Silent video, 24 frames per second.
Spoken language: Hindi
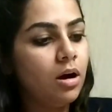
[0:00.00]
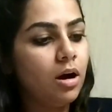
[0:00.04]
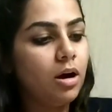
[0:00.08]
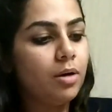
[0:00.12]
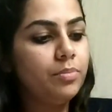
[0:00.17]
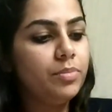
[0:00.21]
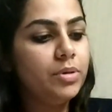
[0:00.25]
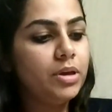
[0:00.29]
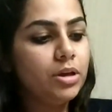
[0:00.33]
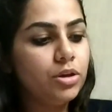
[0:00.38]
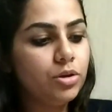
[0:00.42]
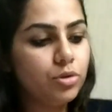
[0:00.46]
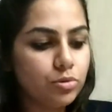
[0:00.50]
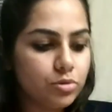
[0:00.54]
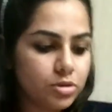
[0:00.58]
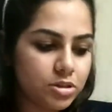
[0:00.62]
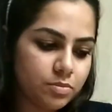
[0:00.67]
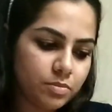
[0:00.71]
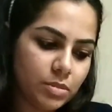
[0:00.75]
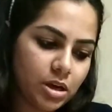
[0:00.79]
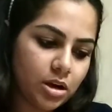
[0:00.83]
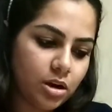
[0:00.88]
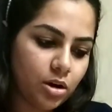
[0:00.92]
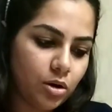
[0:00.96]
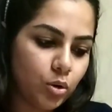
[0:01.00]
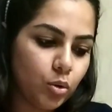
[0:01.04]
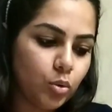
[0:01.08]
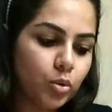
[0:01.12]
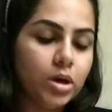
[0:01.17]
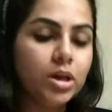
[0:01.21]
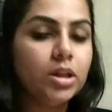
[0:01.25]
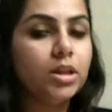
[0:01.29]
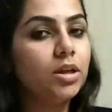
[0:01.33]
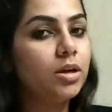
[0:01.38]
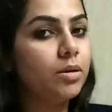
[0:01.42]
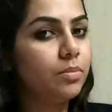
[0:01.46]
अब ये यूज मैं
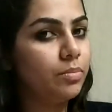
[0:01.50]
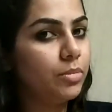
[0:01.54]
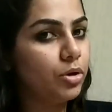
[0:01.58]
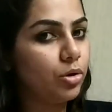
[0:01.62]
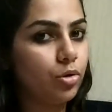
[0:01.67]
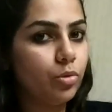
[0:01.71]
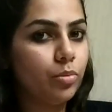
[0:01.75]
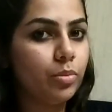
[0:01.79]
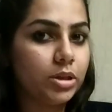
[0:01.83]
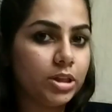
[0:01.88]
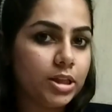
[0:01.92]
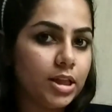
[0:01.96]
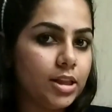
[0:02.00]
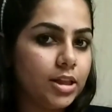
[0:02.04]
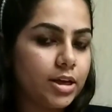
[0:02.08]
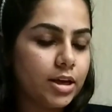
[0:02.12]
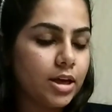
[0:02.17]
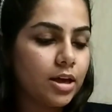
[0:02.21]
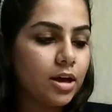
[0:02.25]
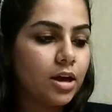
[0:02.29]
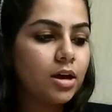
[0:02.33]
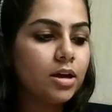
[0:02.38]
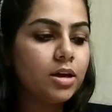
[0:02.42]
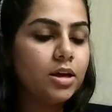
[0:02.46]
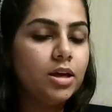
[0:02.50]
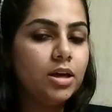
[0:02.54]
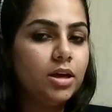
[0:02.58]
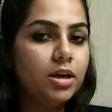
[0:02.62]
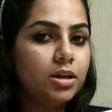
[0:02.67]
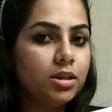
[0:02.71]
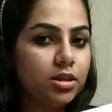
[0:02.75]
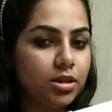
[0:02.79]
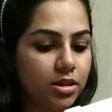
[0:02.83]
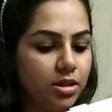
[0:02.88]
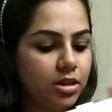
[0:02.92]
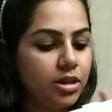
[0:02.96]
करूंगी तब मेरे को पता लगेगा कि
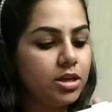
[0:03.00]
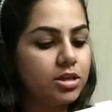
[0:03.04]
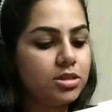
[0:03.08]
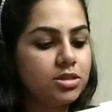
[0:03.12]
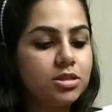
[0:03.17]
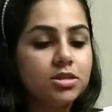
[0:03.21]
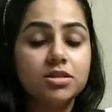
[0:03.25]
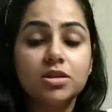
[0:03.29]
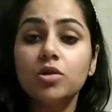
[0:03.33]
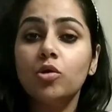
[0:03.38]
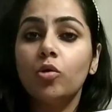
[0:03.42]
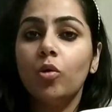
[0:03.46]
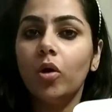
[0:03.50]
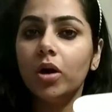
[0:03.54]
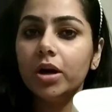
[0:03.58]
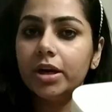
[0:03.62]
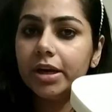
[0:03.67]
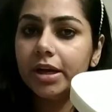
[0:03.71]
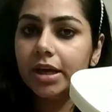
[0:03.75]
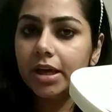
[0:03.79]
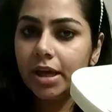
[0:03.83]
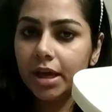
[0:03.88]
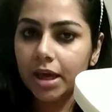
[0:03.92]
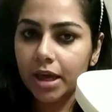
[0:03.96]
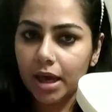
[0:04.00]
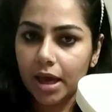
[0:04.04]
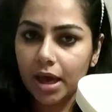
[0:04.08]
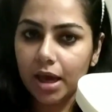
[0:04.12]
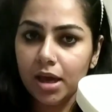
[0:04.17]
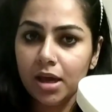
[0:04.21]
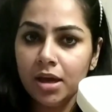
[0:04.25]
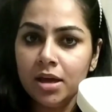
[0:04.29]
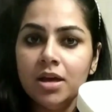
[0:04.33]
इतनी अच्छी इसकी क्वालिटी है